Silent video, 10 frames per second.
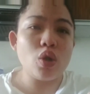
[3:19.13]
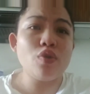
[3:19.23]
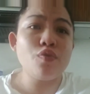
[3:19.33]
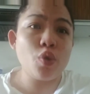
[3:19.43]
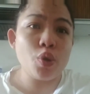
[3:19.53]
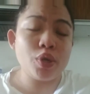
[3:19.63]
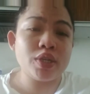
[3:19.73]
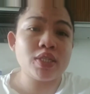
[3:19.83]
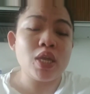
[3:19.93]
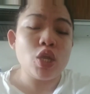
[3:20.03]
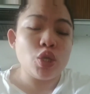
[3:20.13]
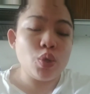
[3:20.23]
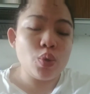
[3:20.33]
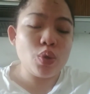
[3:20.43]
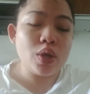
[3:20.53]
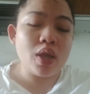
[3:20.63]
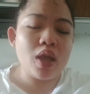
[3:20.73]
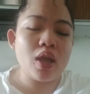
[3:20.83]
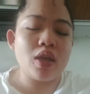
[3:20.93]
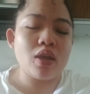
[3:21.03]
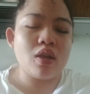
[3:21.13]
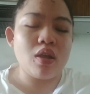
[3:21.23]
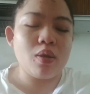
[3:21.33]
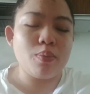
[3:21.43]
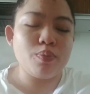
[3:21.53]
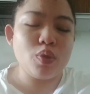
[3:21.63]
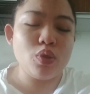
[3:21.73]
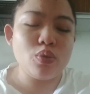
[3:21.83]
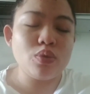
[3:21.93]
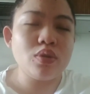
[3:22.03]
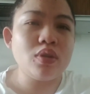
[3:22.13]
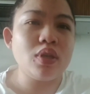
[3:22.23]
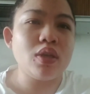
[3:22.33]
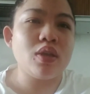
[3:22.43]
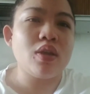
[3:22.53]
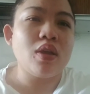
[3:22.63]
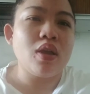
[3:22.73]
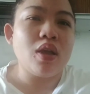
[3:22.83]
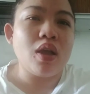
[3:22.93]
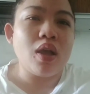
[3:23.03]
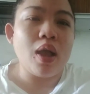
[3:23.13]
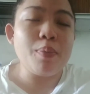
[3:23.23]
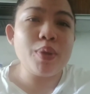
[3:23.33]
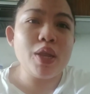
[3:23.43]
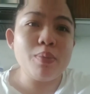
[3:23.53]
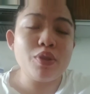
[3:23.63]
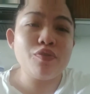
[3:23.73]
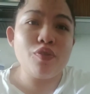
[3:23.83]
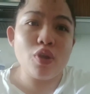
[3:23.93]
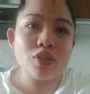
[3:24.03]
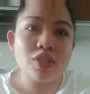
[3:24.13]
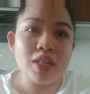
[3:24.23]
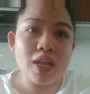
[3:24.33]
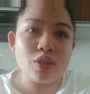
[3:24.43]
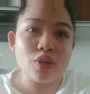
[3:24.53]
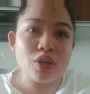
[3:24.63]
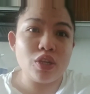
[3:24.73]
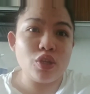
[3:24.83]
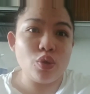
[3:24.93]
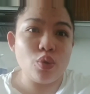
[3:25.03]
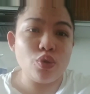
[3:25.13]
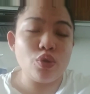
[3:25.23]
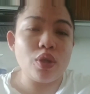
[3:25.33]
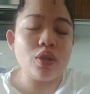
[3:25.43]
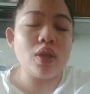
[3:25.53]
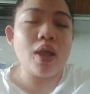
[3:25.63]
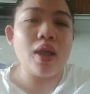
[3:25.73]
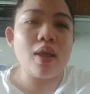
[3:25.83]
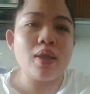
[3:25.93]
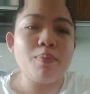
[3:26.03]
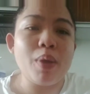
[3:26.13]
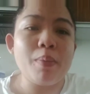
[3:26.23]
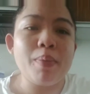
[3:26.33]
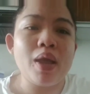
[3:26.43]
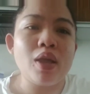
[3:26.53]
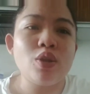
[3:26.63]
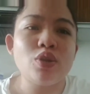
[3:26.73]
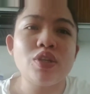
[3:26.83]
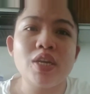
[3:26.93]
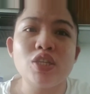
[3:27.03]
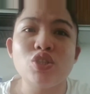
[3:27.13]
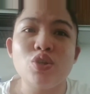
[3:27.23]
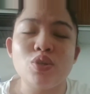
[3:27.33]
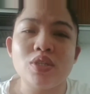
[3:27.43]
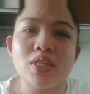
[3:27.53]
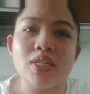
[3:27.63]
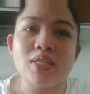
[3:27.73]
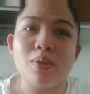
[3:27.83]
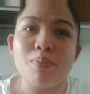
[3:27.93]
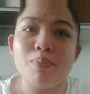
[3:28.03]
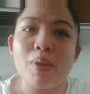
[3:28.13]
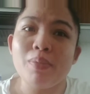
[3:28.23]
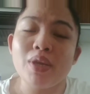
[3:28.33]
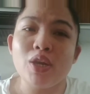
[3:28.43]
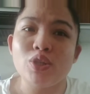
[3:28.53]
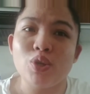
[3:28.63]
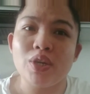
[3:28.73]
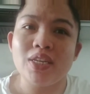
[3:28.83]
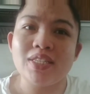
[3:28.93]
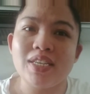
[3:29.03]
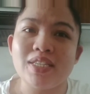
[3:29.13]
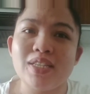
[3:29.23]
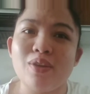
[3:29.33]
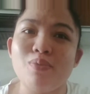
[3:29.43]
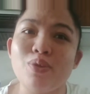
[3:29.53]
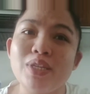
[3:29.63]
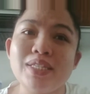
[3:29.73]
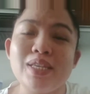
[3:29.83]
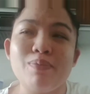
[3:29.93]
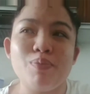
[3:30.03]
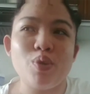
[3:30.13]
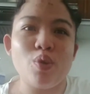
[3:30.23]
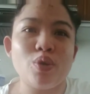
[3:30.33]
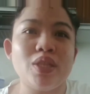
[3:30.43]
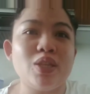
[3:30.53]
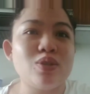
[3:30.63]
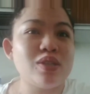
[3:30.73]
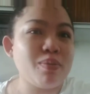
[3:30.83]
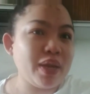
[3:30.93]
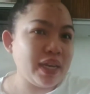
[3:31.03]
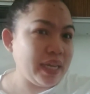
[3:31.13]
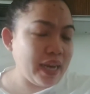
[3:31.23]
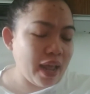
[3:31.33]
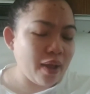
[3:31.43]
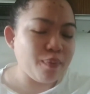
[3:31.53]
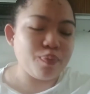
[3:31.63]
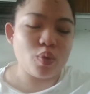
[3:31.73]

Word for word: of course, yung, uh, um, yung affidavit of lost letter ninyo, ipapa-notarize niyo yun sa isang public attorney sa isang munisipyo dito sa Maynila